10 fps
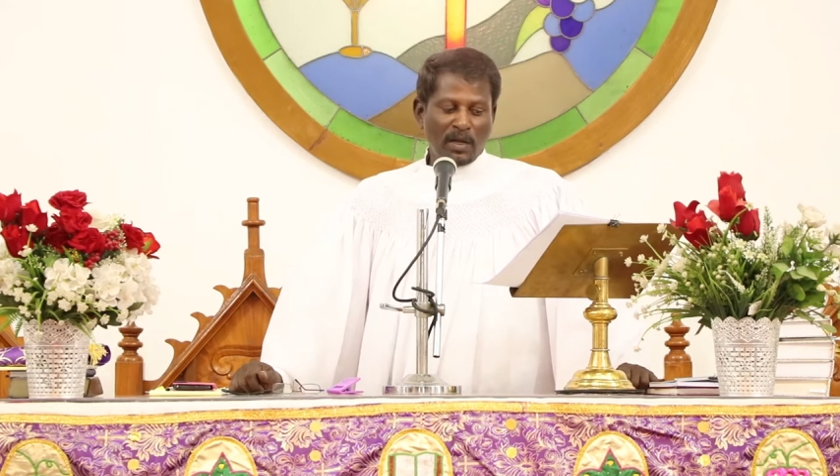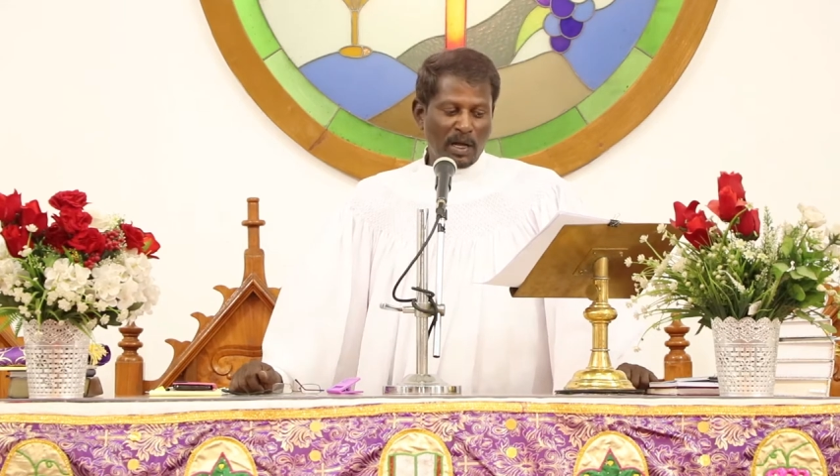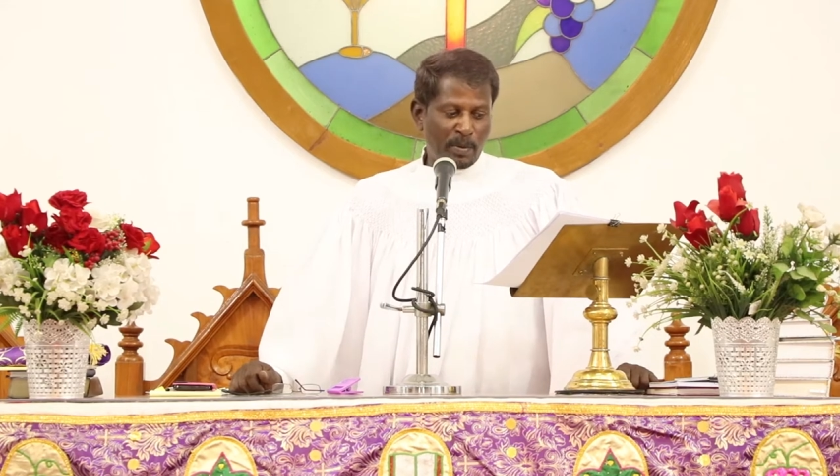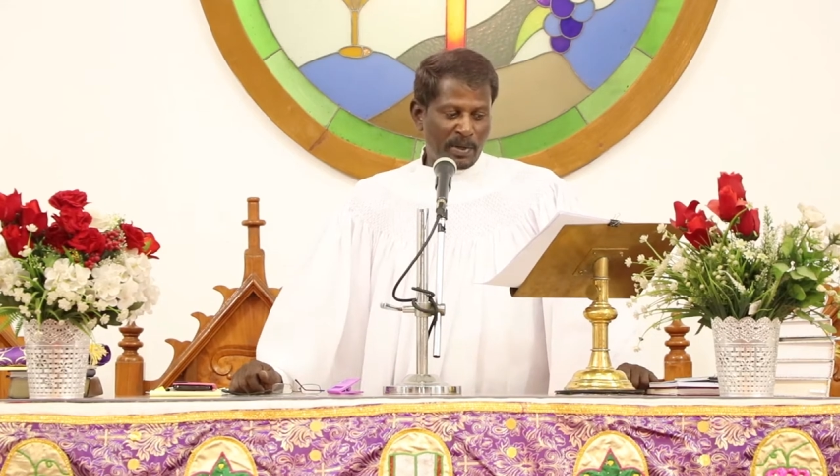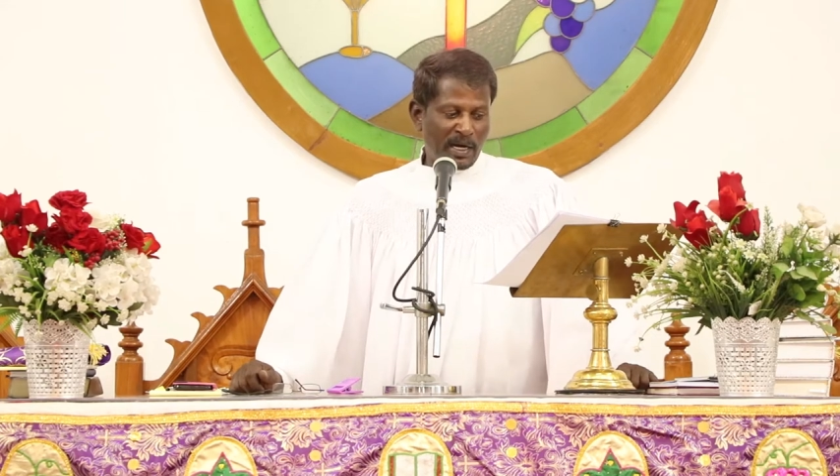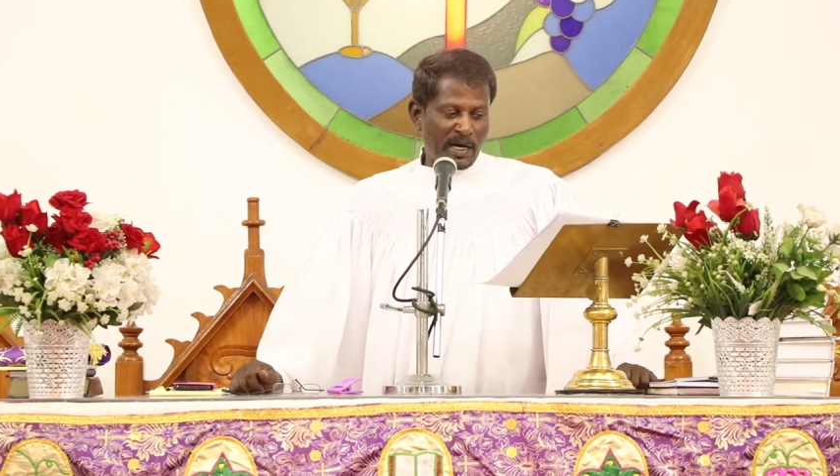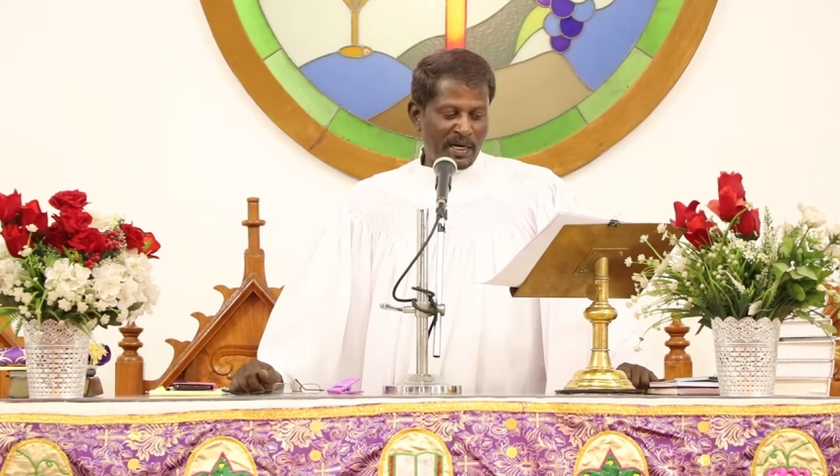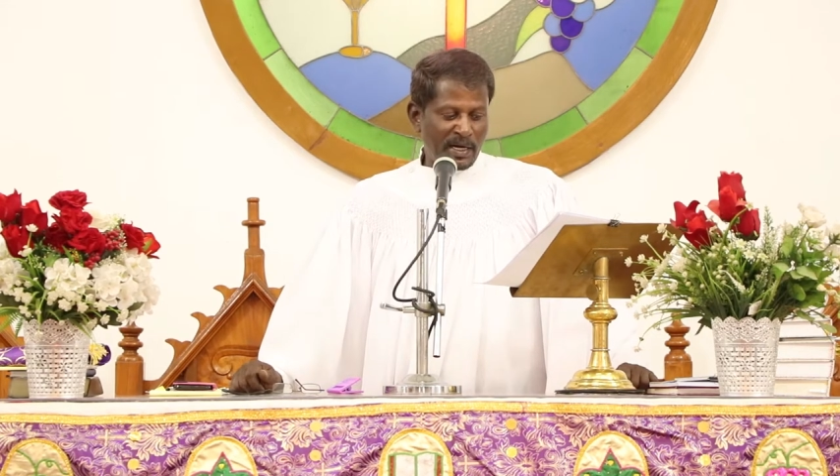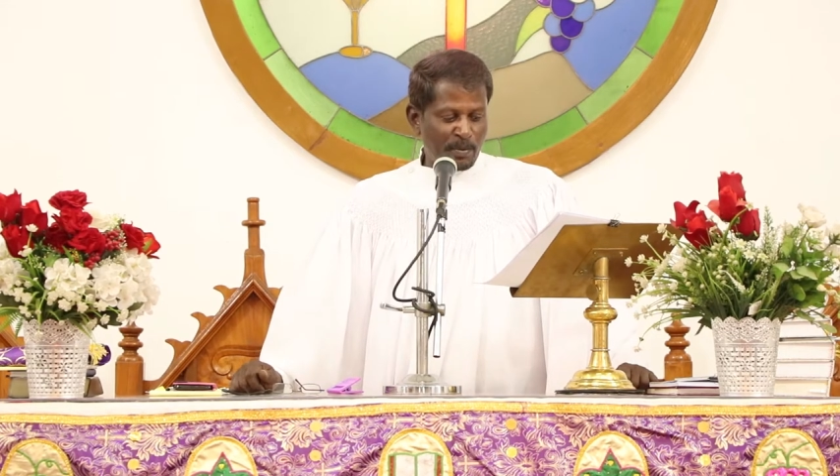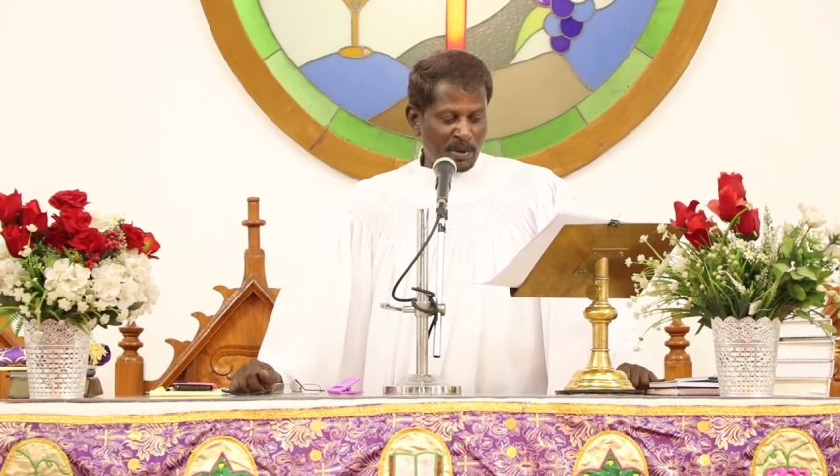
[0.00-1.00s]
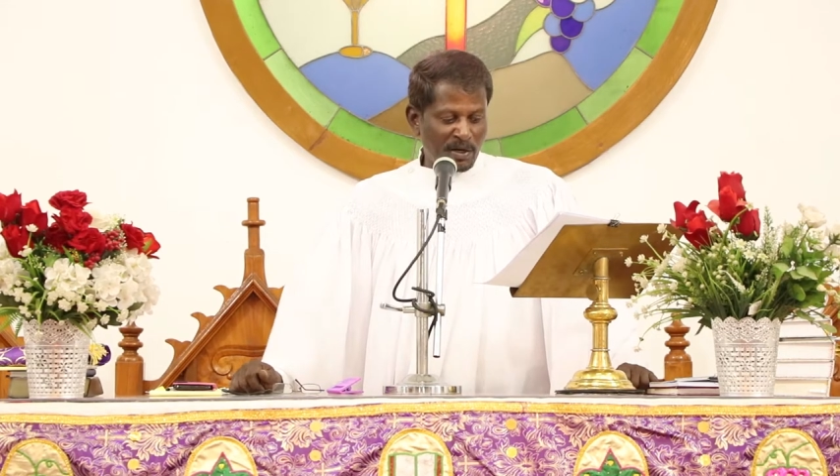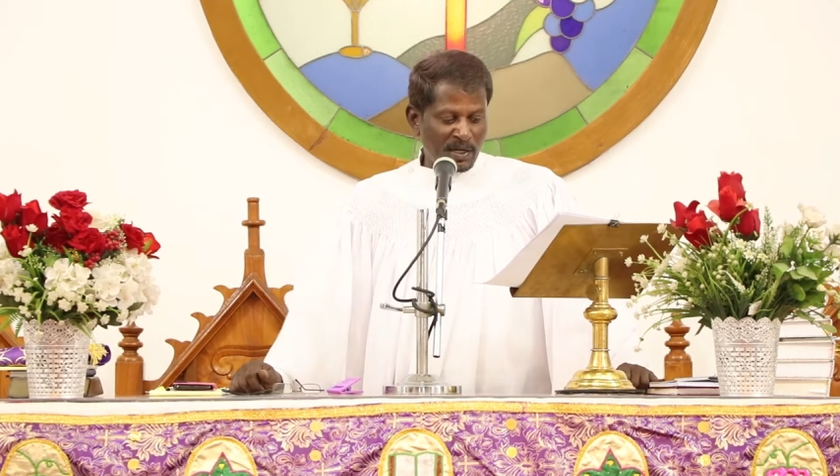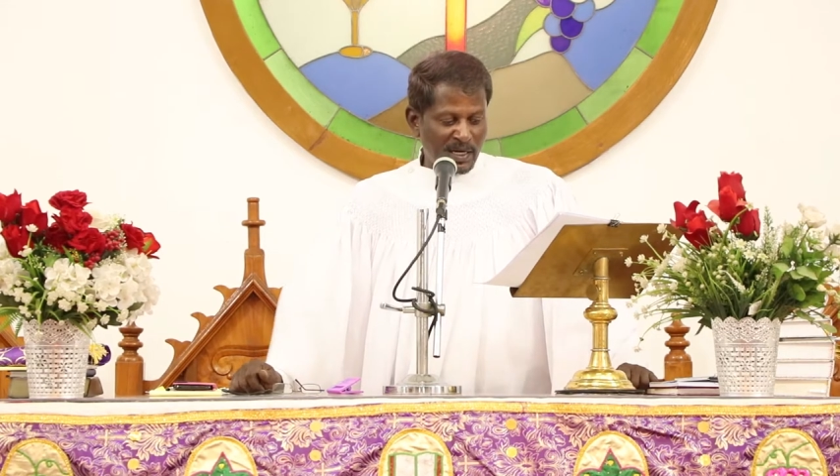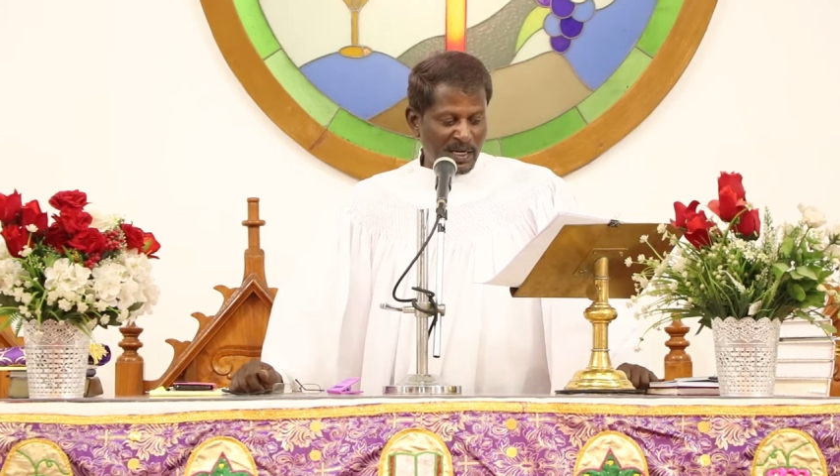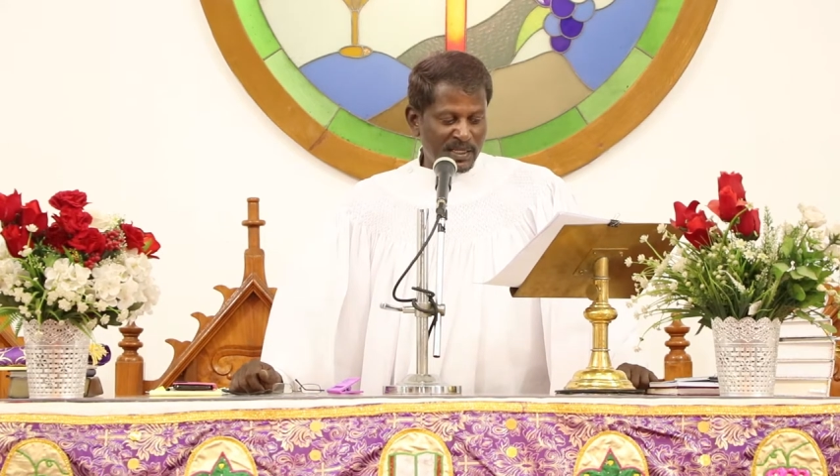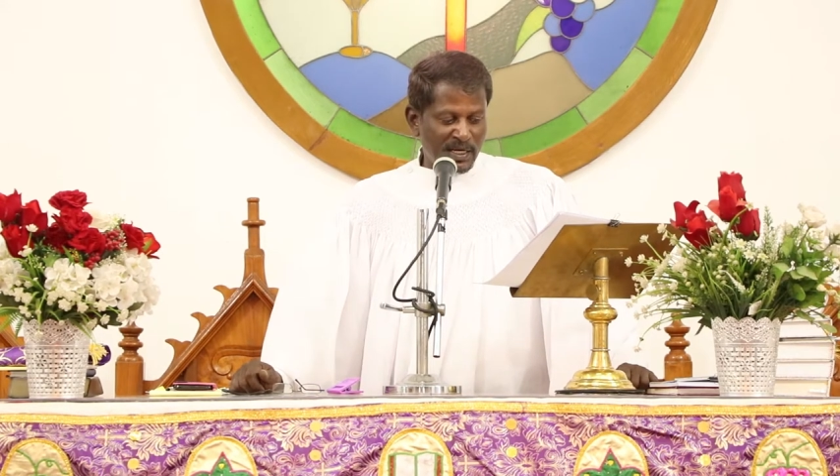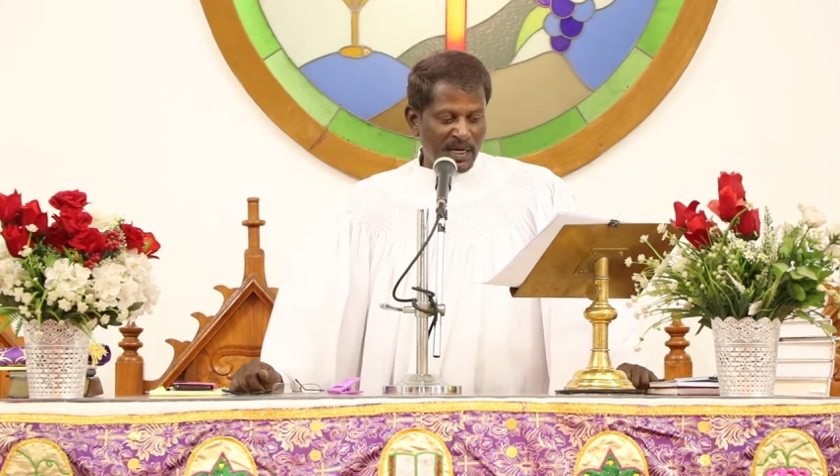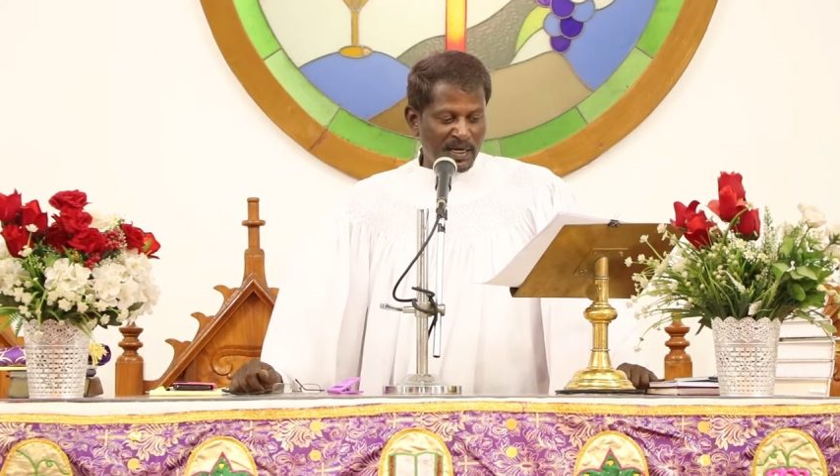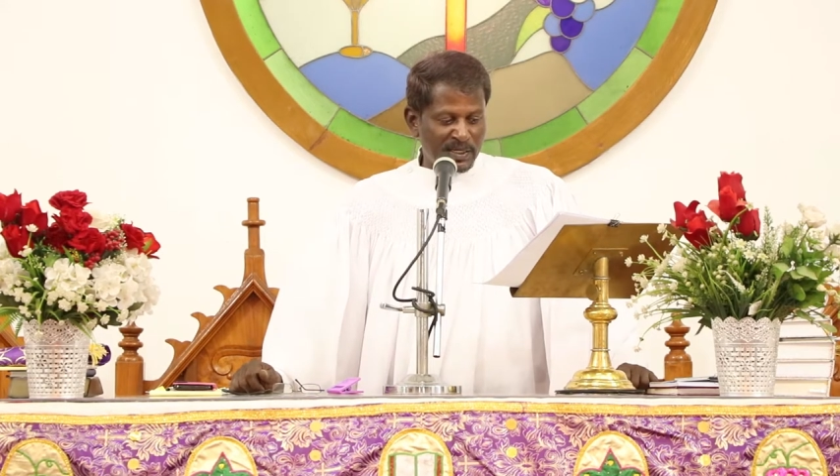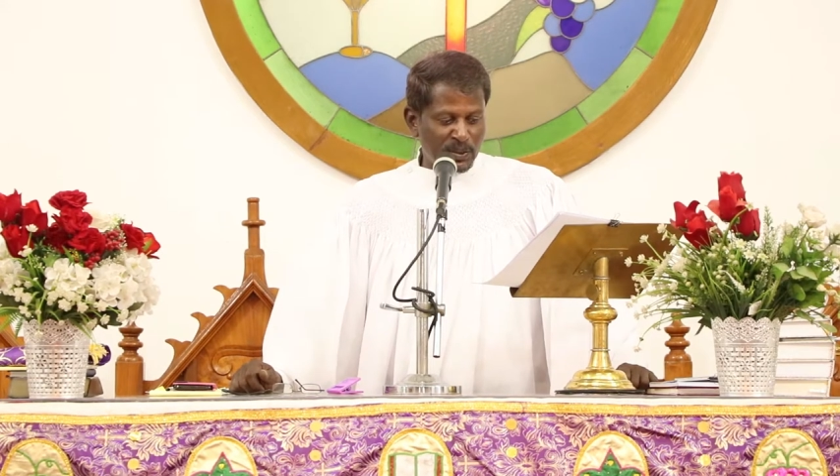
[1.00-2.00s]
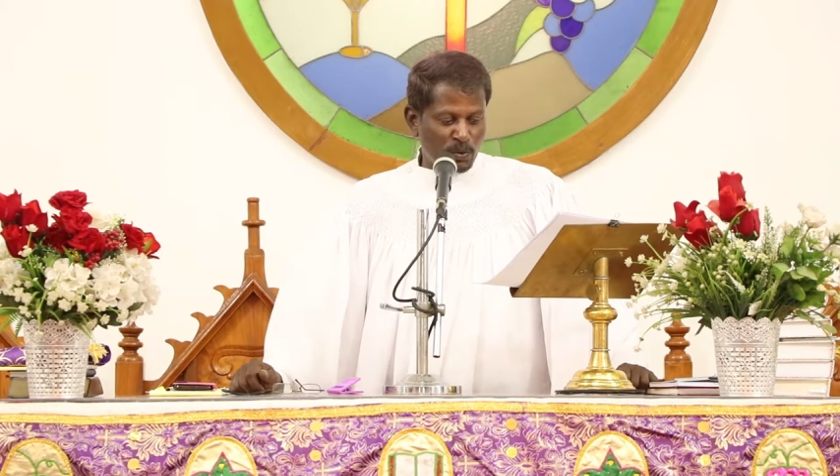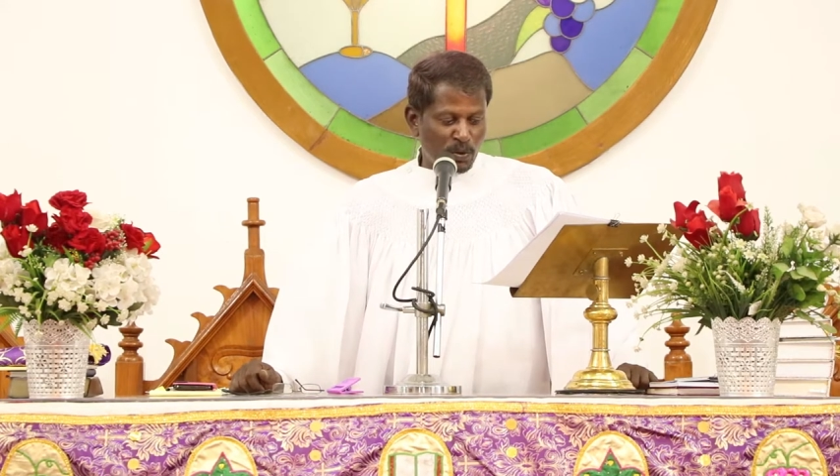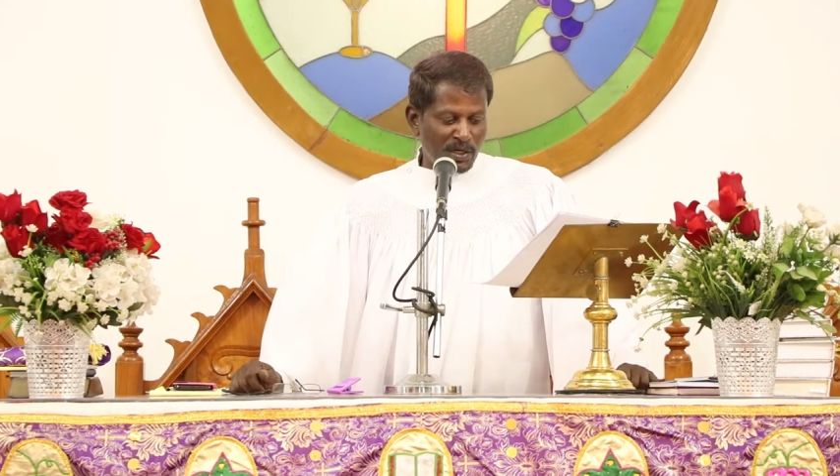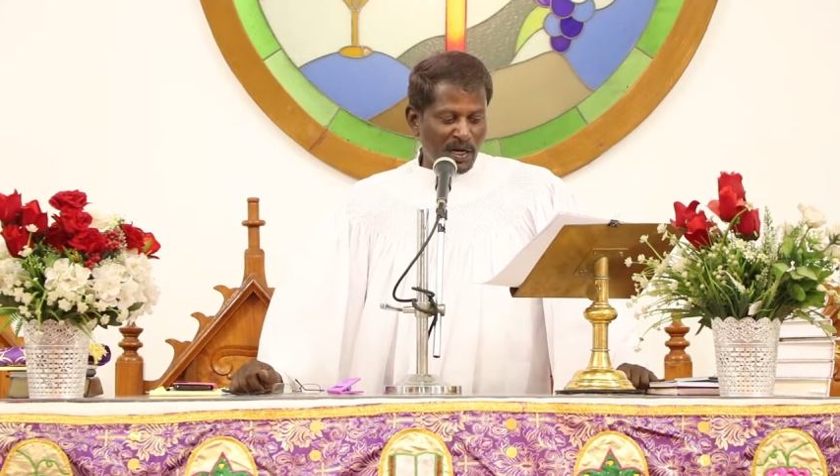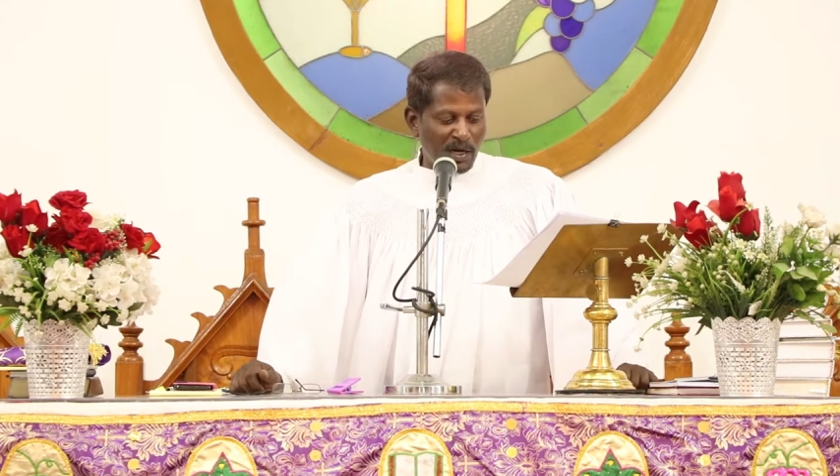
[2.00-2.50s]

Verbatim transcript: அப்போ நாங்கள் என்ன பண்ணணும் எல்லாத்தையும் நாங்கள் எடுத்துக்கொண்டு